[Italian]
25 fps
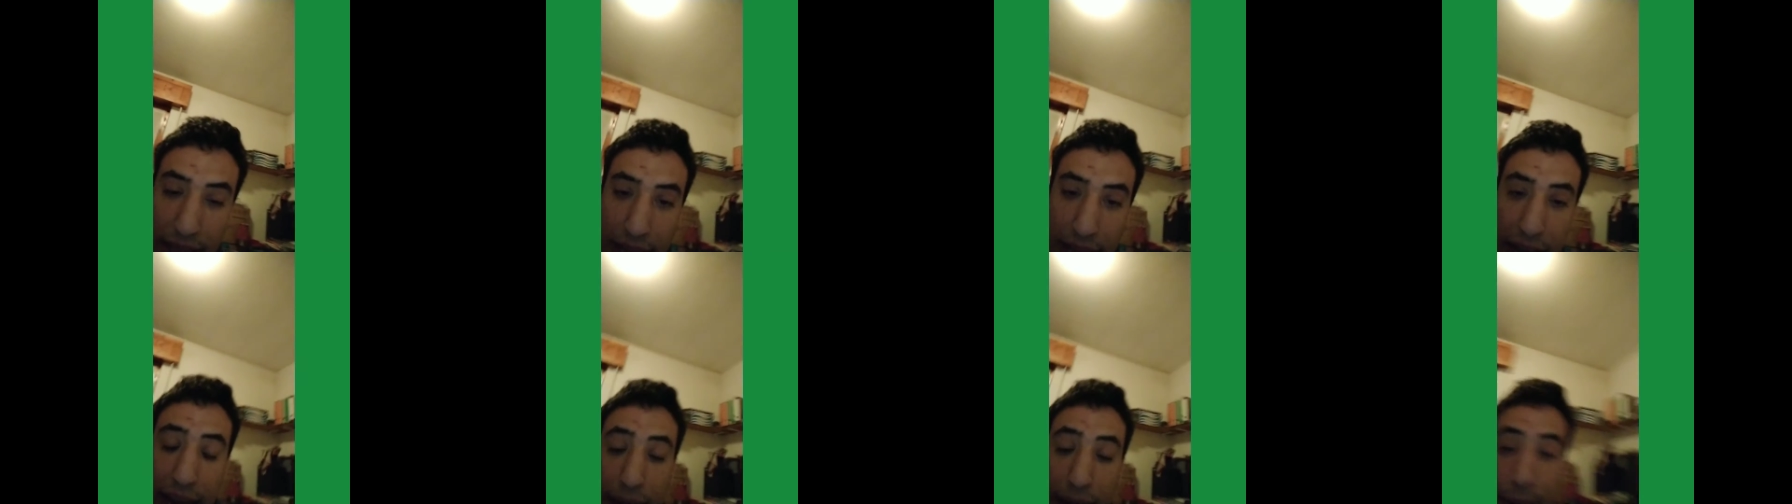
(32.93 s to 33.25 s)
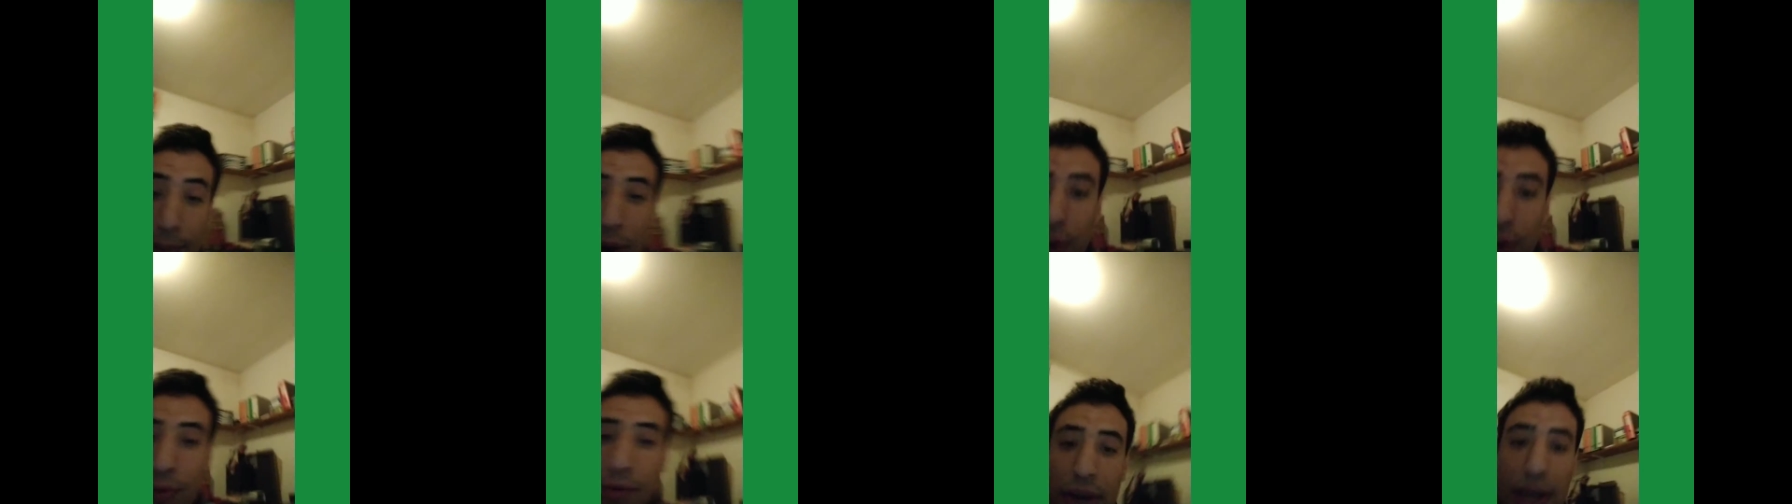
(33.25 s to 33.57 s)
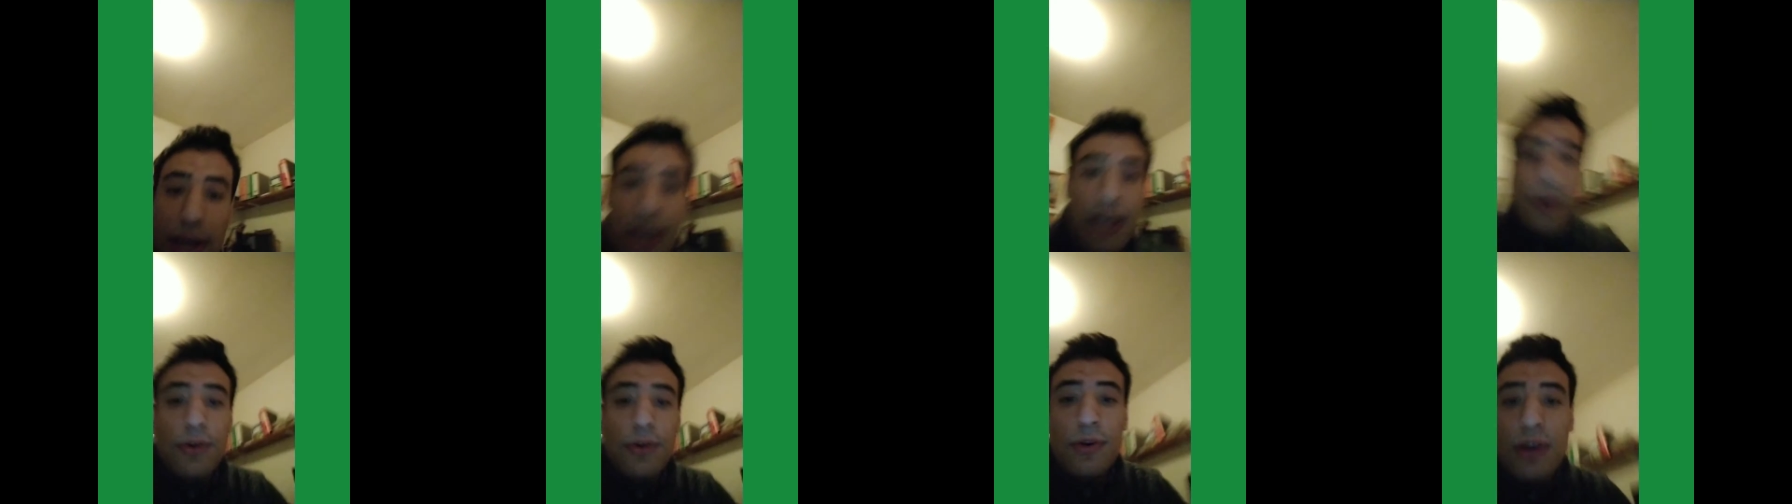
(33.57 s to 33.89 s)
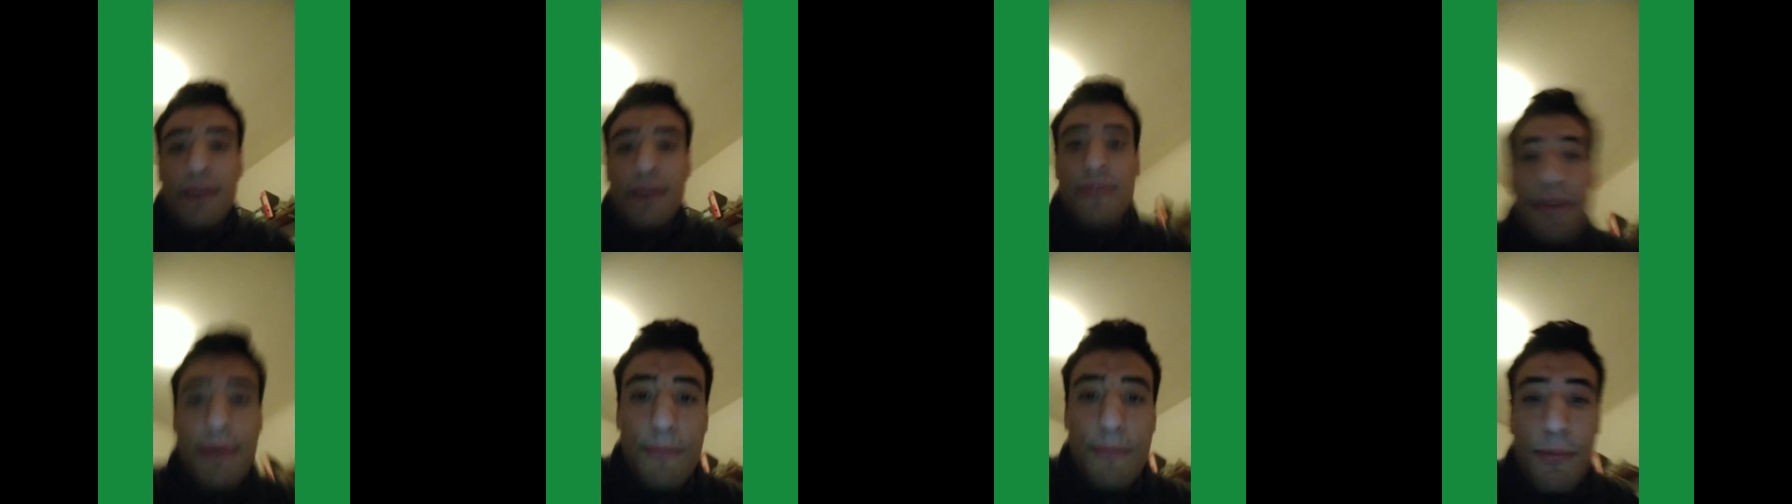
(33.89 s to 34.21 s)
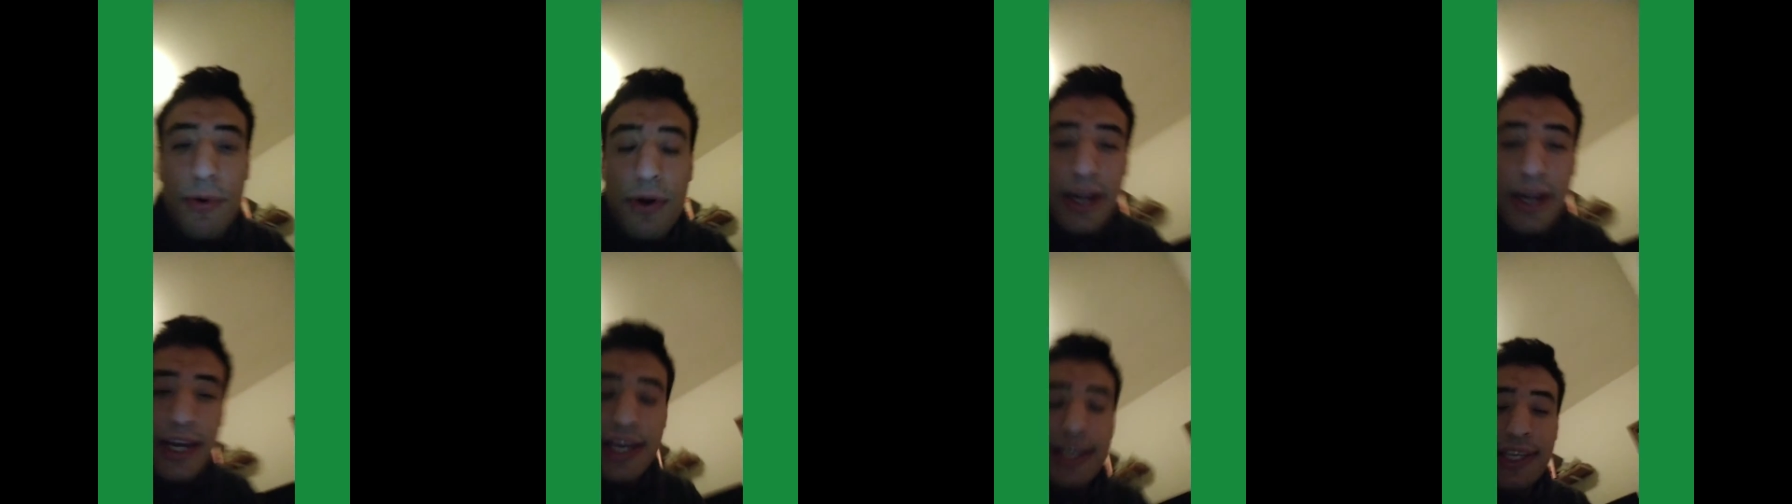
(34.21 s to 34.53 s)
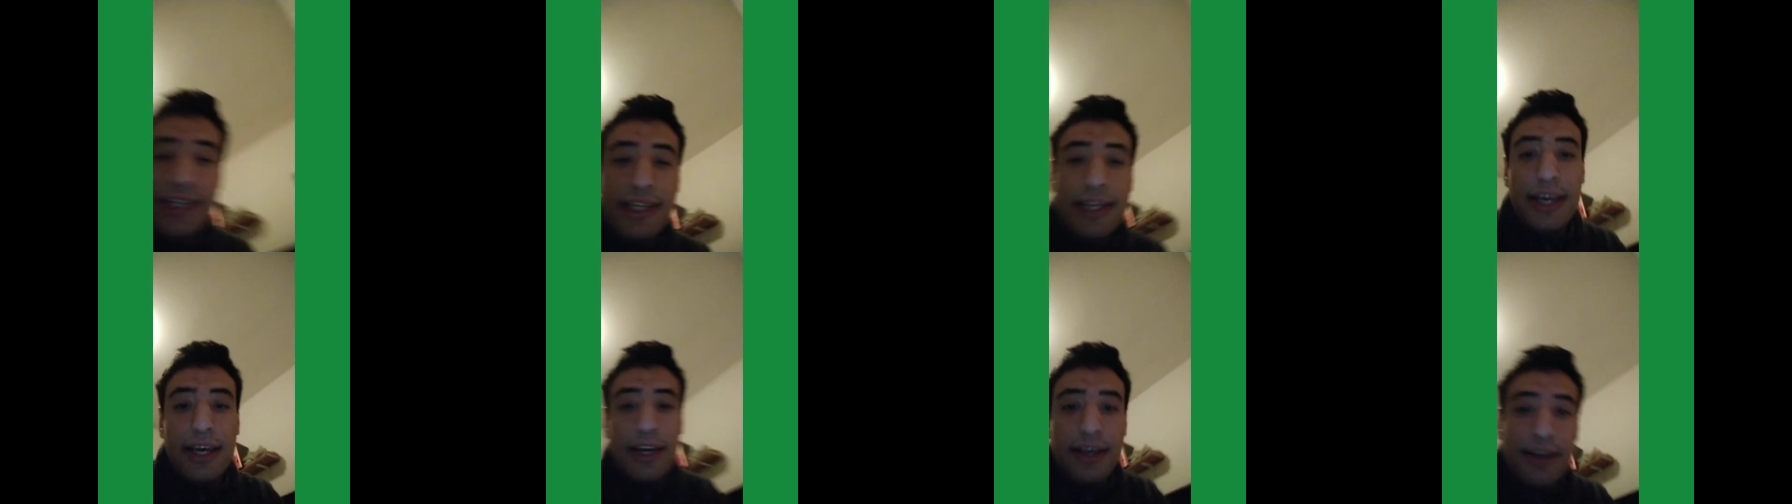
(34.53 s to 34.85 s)
Teramo e quella con la
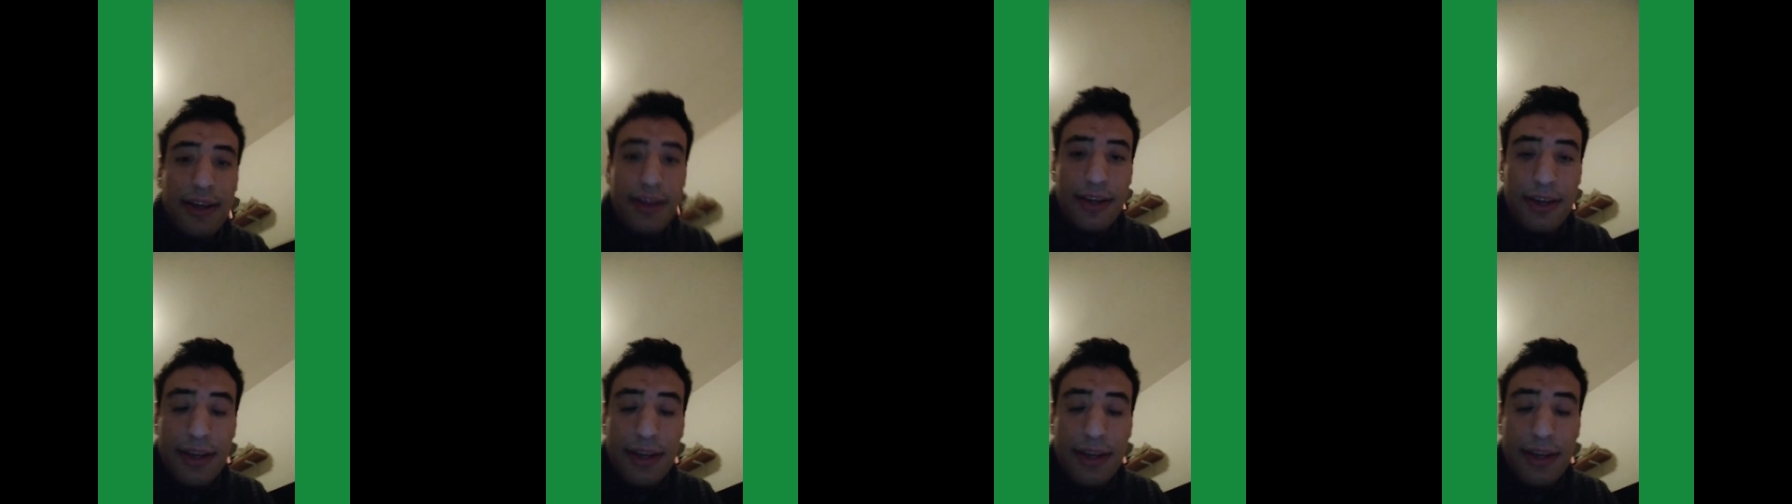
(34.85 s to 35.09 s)
Pipponese